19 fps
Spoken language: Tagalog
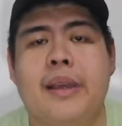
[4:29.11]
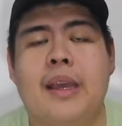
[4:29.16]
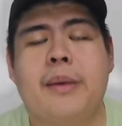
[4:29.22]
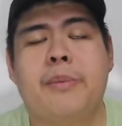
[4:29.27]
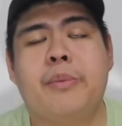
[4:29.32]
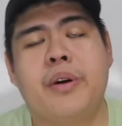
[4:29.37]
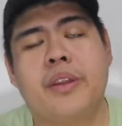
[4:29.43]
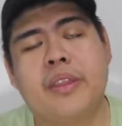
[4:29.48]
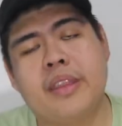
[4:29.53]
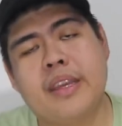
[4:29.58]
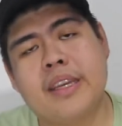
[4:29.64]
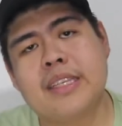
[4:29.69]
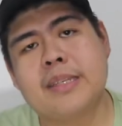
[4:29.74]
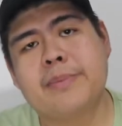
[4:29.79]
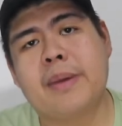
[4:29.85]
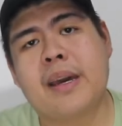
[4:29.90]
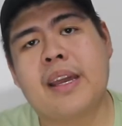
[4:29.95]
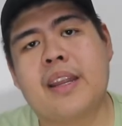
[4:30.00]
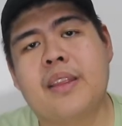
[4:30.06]
I bought
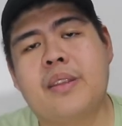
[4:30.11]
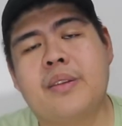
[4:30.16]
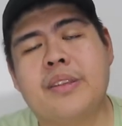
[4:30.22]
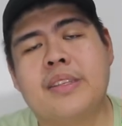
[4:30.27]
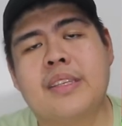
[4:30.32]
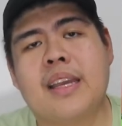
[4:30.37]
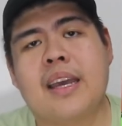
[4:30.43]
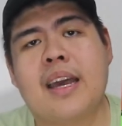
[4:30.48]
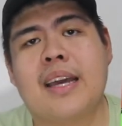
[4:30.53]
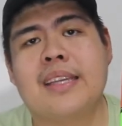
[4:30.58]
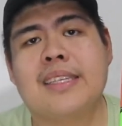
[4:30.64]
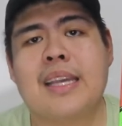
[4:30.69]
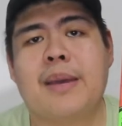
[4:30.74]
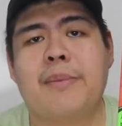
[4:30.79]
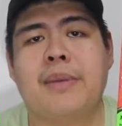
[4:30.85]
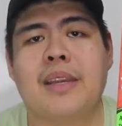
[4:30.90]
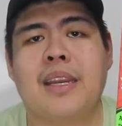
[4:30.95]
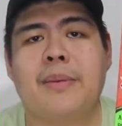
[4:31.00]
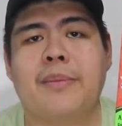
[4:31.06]
this para dun sa
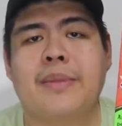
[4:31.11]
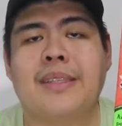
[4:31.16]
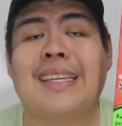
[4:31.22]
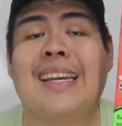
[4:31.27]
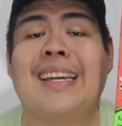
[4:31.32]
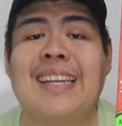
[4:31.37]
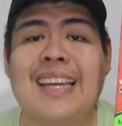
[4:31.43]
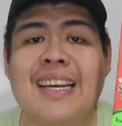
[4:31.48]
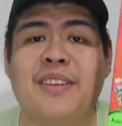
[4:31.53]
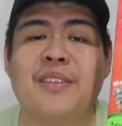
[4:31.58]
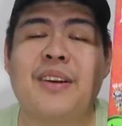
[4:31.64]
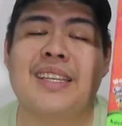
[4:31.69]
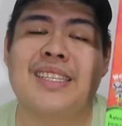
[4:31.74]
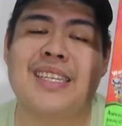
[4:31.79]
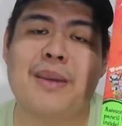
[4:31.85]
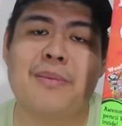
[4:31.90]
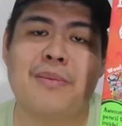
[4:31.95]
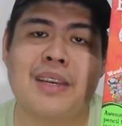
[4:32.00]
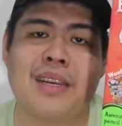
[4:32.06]
kasama namin, sa anak na
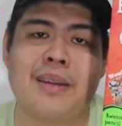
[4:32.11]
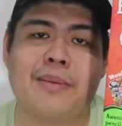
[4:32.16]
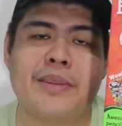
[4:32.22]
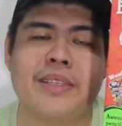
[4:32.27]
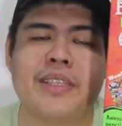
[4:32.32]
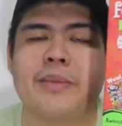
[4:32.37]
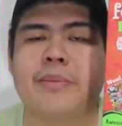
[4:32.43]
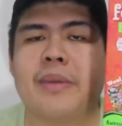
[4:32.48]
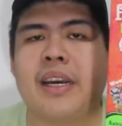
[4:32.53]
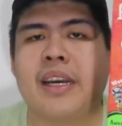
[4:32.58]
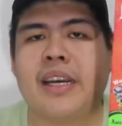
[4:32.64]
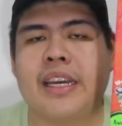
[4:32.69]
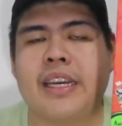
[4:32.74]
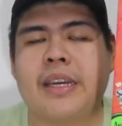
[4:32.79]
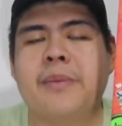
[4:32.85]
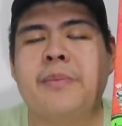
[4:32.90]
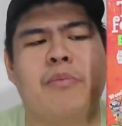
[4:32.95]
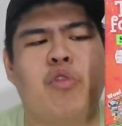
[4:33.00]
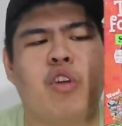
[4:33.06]
kasama namin sa bahay.